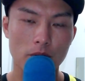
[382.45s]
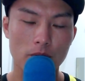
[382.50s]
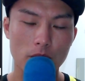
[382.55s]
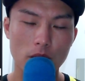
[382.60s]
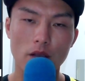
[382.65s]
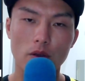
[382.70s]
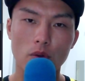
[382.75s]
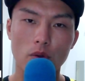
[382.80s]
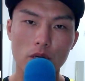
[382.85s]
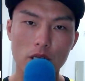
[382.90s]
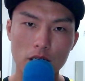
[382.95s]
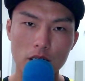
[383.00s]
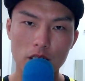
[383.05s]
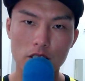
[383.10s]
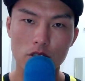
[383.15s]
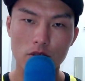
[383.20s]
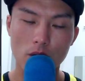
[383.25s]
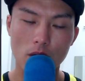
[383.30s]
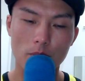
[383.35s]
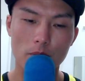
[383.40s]
でこれに関
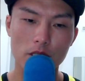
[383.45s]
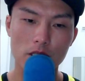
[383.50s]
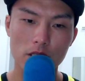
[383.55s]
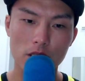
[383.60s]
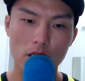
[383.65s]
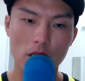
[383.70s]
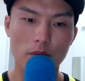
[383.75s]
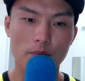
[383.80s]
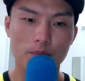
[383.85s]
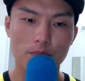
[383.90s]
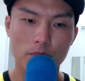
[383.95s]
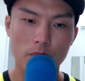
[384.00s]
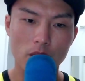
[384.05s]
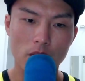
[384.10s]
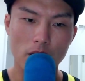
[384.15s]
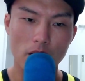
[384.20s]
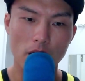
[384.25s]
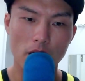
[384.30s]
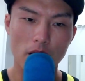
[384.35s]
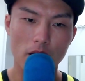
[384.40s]
しては別に
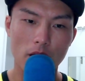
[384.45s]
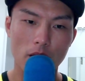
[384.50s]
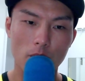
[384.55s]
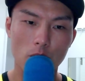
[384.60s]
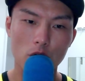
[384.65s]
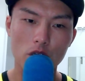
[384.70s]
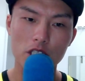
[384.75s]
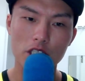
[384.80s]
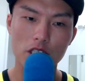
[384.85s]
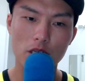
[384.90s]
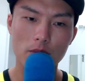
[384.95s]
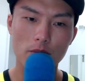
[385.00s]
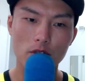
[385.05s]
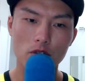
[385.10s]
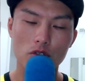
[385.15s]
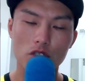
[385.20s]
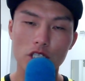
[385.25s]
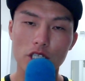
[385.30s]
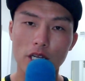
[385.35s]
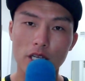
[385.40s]
えー、
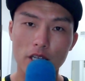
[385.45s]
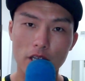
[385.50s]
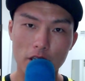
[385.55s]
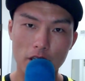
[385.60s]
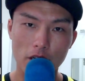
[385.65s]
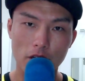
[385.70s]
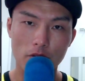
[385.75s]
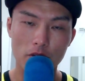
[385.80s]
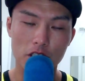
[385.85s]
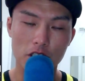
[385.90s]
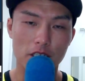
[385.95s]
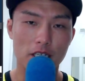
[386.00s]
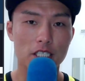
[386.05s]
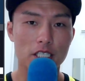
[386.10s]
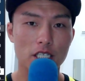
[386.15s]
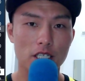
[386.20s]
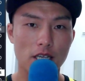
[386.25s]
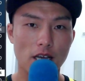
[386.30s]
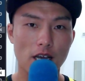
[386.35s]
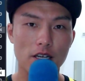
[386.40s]
ボリンジャーバンドじゃなきゃいけないわけじゃない
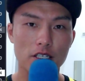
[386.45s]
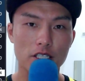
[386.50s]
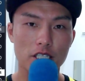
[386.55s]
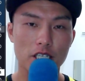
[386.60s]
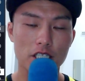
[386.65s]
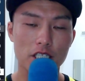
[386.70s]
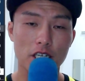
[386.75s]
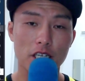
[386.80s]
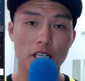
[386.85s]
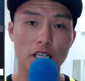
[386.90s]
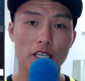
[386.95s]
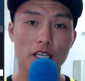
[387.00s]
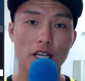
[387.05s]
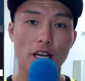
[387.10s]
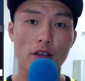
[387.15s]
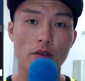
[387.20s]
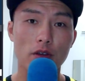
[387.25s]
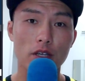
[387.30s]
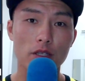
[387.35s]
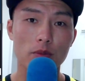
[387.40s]
し、 アールエスアイ じゃなきゃいけ
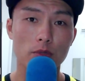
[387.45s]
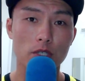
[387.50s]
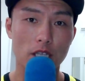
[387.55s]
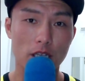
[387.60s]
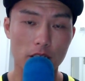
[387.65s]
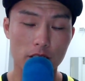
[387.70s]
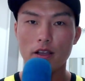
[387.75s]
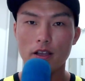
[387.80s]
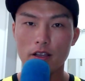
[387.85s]
ないわけでもないです。